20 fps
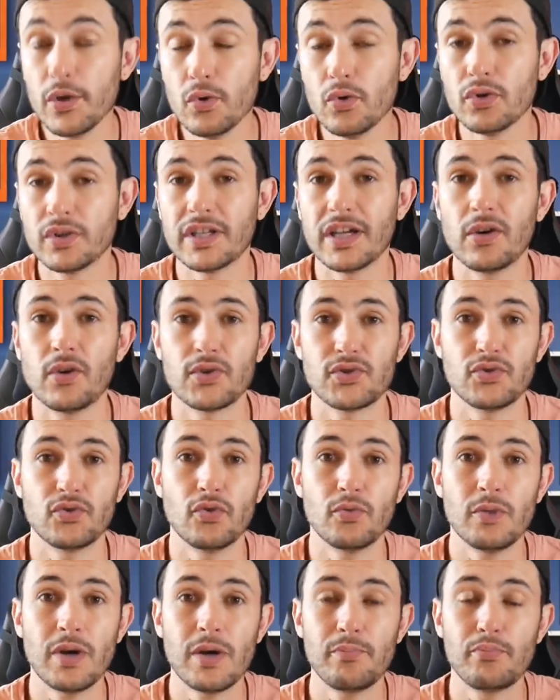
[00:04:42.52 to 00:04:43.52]
eu le talent
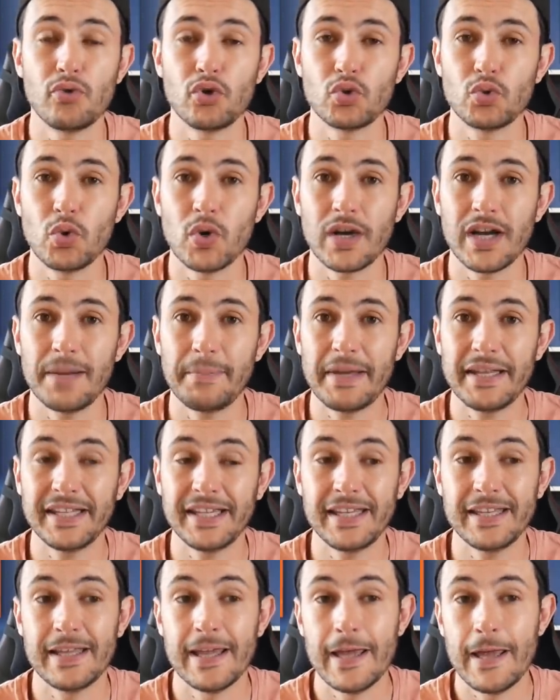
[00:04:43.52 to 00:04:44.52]
selon moi pour jouer au Real
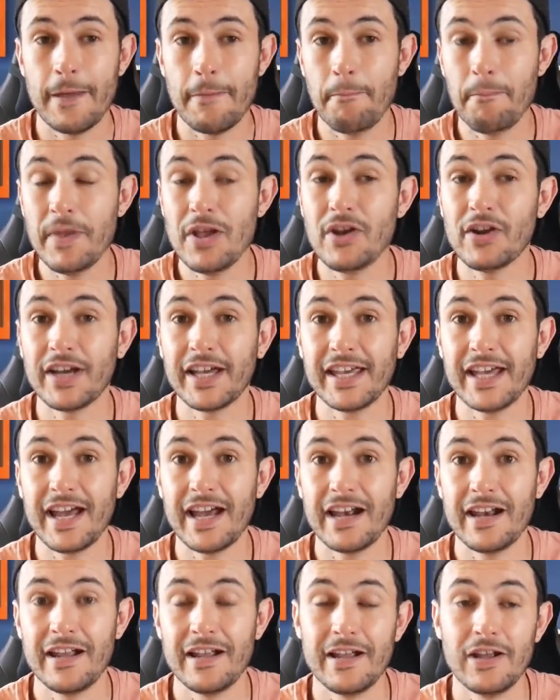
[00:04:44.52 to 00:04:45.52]
Madrid. Mais le
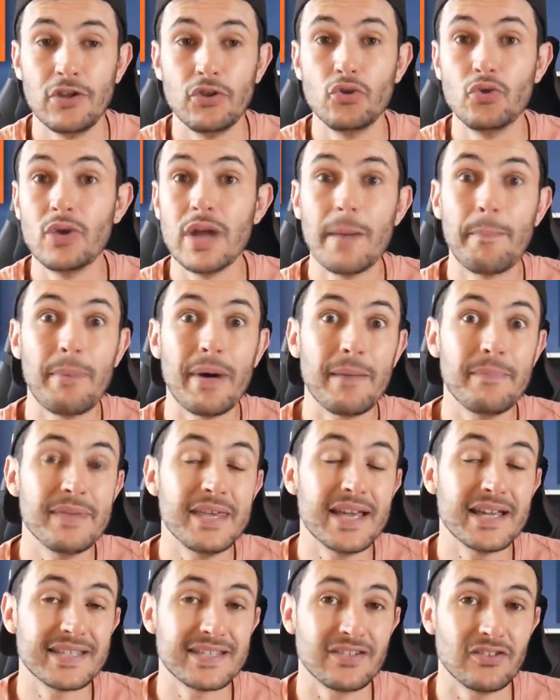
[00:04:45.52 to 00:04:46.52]
Real ne l'a pas
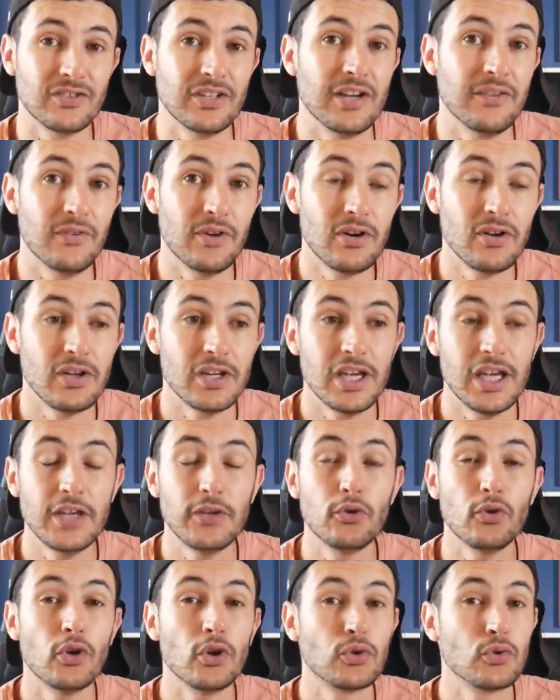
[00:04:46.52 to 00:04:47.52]
mis assez en avant,
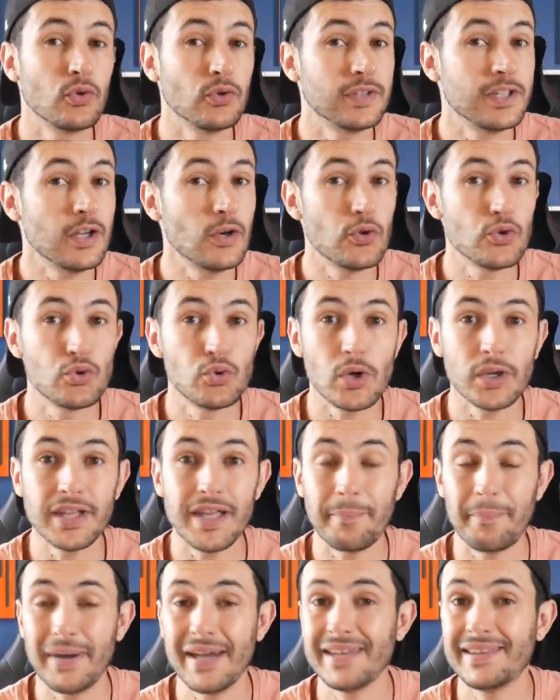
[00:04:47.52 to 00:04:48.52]
et de l'autre côté, le joueur
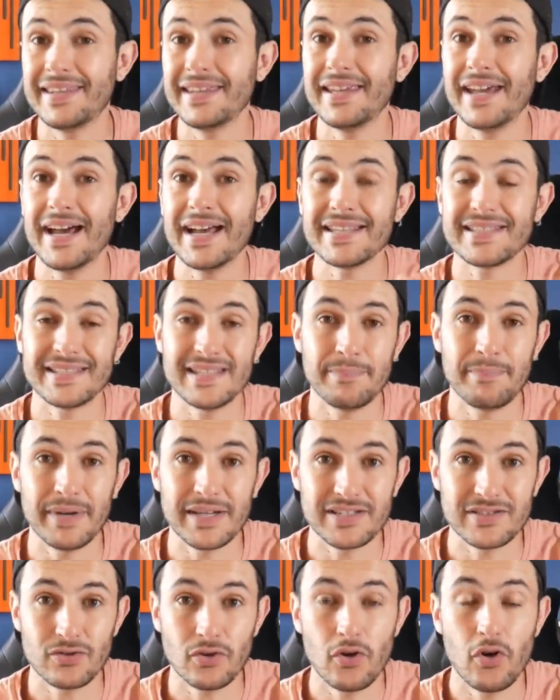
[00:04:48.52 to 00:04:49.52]
n'a pas été assez
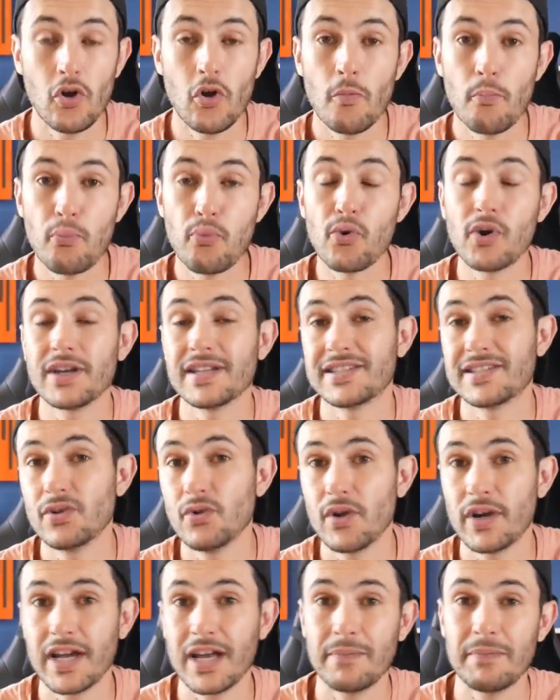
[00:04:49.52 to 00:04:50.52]
patient pour rester
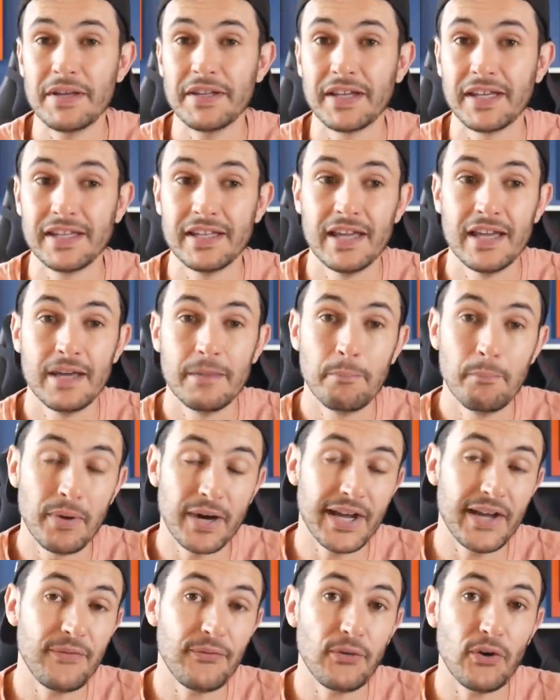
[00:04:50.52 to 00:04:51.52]
au Real Madrid.
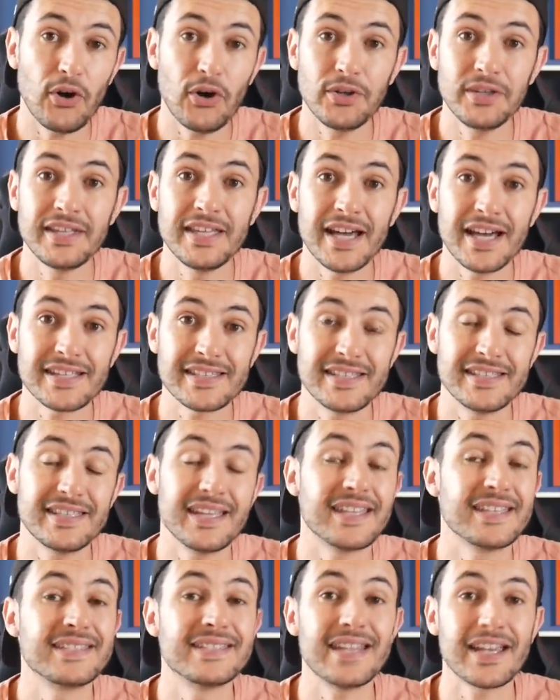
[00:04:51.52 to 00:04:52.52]
Bref, Odegaard, c'est
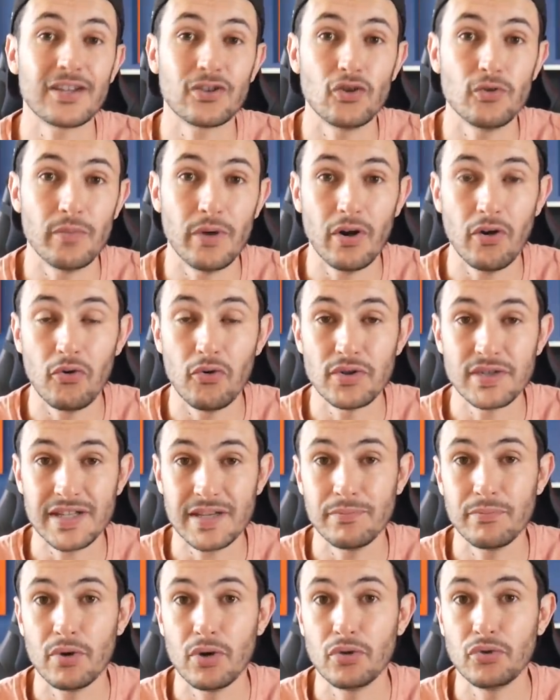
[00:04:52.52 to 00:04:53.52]
exactement le
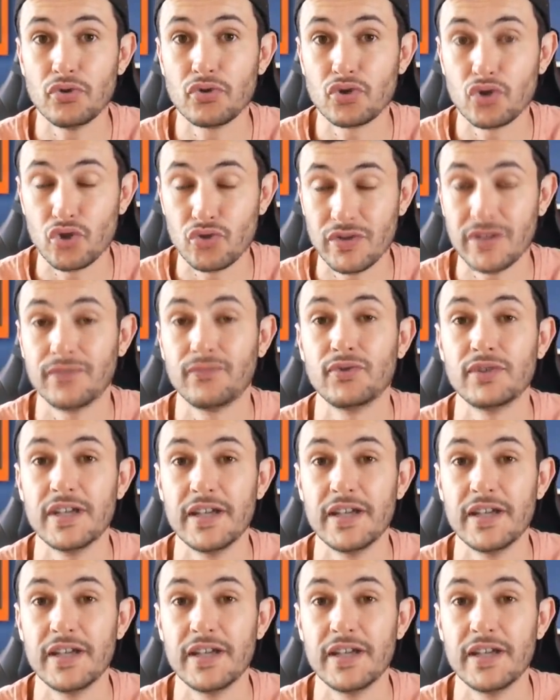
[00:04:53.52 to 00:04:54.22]
symbole de ce que je viens de vous